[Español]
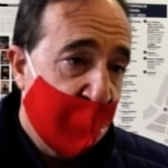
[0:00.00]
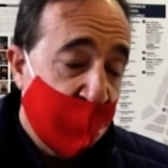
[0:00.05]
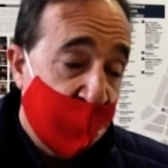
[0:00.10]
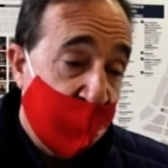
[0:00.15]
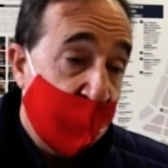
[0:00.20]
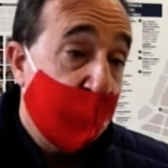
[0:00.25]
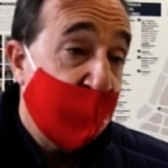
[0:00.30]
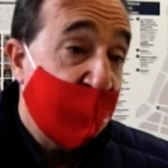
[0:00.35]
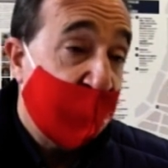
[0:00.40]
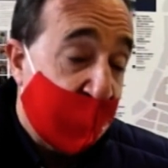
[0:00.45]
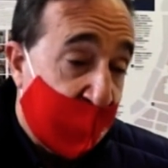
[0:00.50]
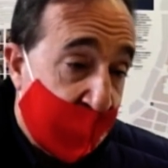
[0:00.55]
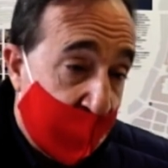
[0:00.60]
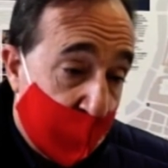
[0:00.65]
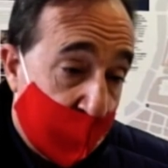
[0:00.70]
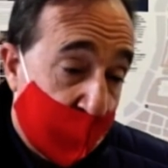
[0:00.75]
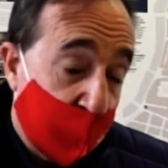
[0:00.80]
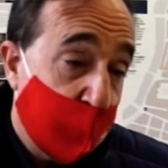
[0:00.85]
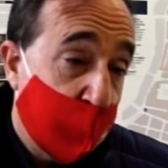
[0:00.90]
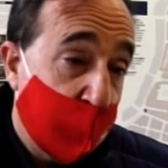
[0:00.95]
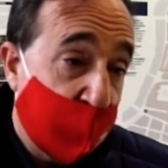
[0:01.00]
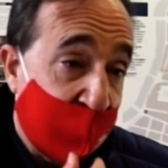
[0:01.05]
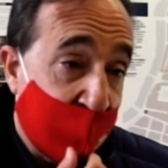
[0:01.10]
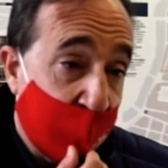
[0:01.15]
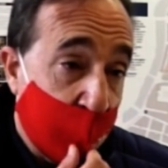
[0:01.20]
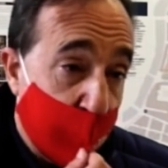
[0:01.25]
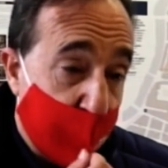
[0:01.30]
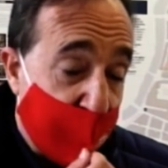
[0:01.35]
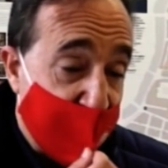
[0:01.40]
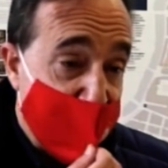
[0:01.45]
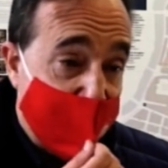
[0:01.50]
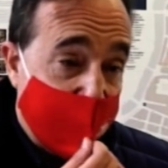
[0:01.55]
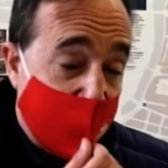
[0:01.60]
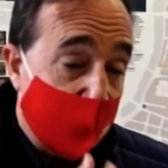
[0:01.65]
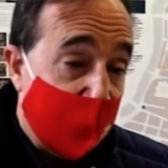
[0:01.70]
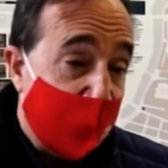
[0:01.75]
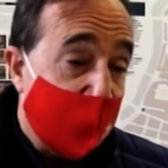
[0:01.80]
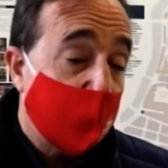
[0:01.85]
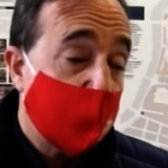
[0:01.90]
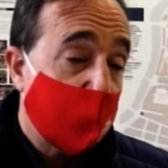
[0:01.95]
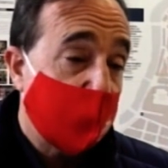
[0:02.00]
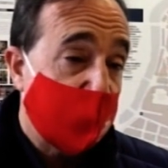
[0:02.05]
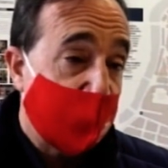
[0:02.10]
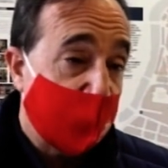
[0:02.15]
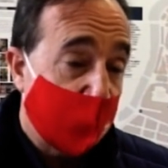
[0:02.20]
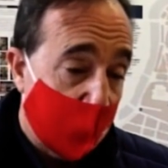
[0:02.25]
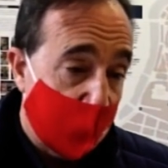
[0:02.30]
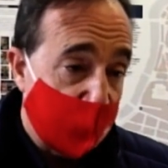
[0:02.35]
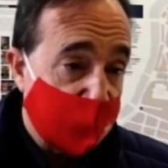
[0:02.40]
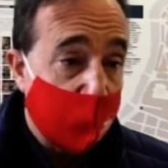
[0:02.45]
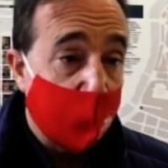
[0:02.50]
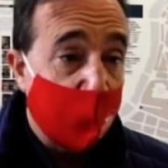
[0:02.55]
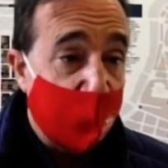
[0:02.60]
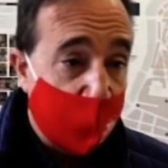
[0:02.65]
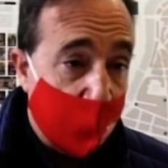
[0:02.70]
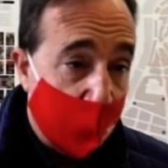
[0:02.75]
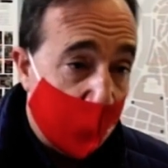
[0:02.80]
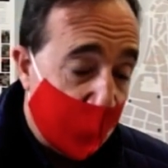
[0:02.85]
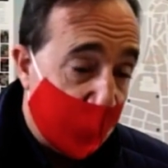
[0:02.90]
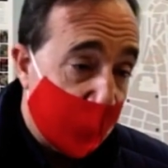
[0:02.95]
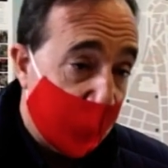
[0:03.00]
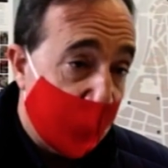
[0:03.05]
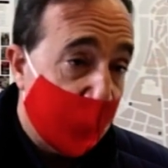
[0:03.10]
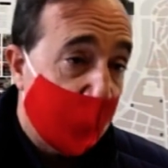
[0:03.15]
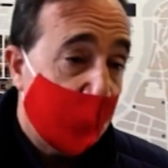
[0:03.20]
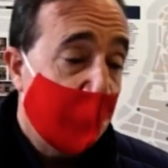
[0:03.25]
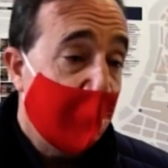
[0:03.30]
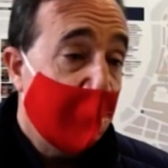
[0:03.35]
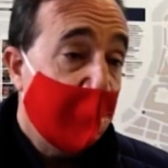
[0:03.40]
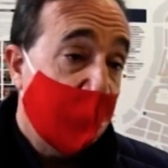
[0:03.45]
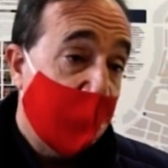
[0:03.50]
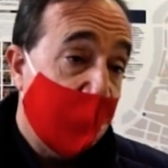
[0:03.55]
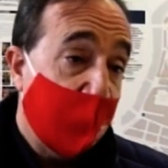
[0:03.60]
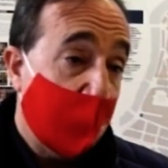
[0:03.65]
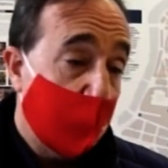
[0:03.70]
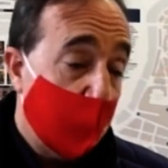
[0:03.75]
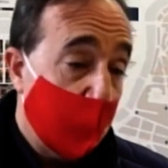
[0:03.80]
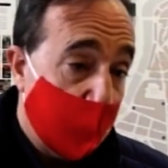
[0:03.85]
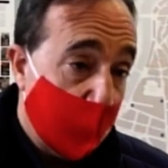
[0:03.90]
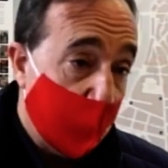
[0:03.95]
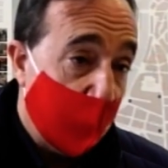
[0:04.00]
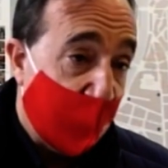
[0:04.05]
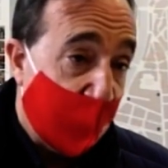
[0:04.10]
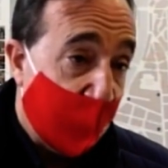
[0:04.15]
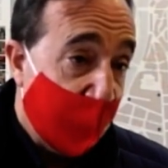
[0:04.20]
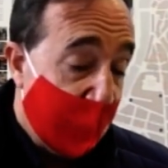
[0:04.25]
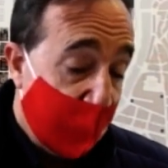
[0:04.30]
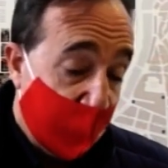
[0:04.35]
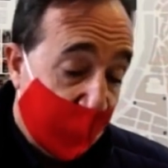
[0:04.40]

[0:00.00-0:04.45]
y vital porque acompaña también a otros sectores como el comercio y la cultura,